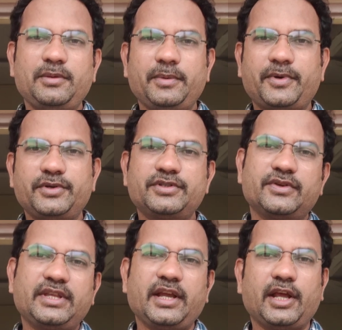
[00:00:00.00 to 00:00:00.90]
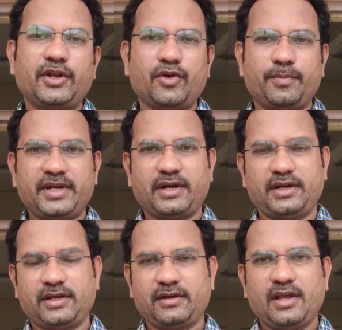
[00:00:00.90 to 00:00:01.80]
ఏటీపీ ప్రొడ్యూస్ అయితే ఎనిరోబిక్
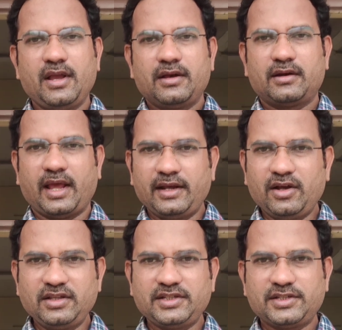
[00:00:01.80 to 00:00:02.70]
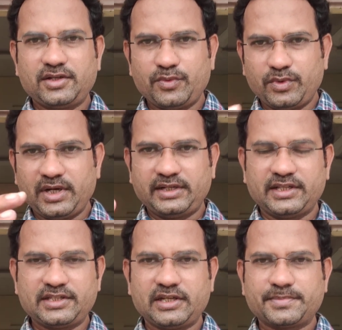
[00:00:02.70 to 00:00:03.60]
అంటారు గ్లైకాలసిస్లో ఉన్న
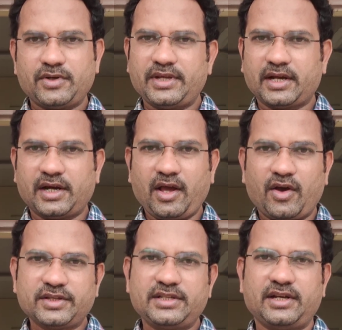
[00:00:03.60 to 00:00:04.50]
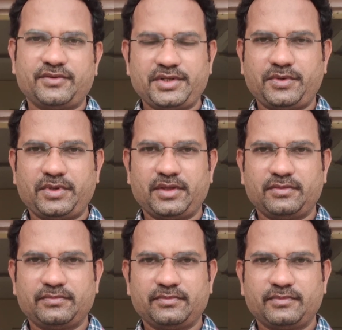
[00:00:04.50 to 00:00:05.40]
టెన్ స్టెప్స్లో ఎక్కడ ఆక్సిజన్ అవసరం ఉండదు
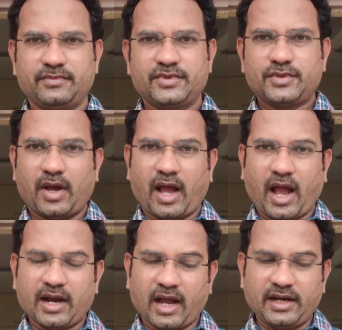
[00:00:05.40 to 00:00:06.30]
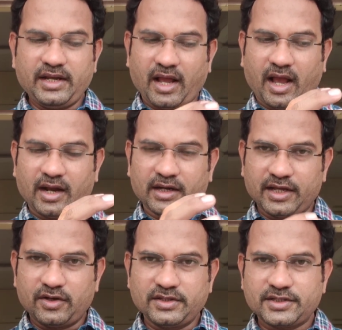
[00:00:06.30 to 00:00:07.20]
సో కానీ ఆ
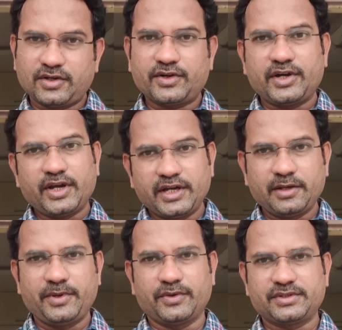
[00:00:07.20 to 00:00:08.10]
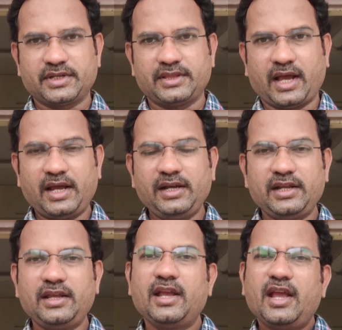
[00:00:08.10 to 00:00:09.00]
గ్లైకాలసిస్లో రెండు ఏటీపీ వస్తాయి
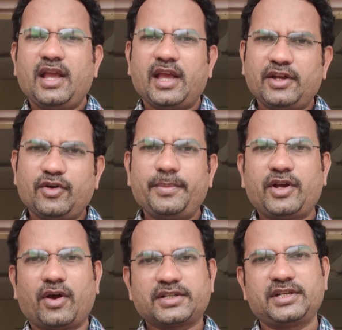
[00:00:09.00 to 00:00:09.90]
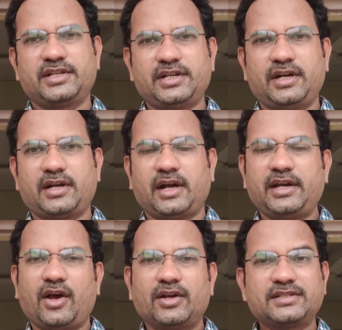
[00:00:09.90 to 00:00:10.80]
దానిని ఎనిరోబిక్ ఆక్సిడేషన్ అంటారు
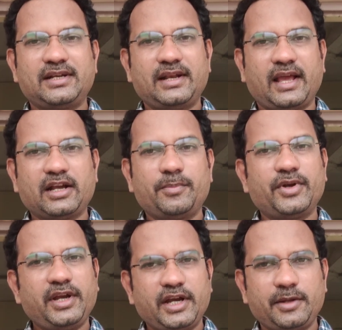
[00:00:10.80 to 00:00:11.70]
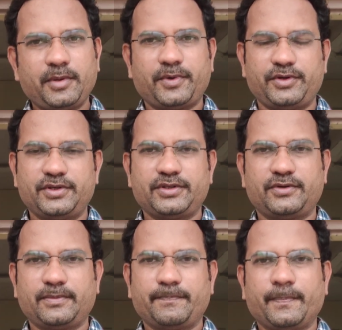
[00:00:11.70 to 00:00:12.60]
అంటే ఆక్సిజన్ లేకపోయినా ఏటీపీ ప్రొడ్యూస్
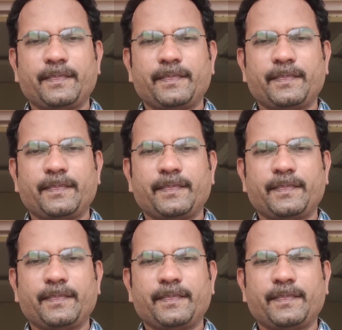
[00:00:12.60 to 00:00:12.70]
అవ్వడం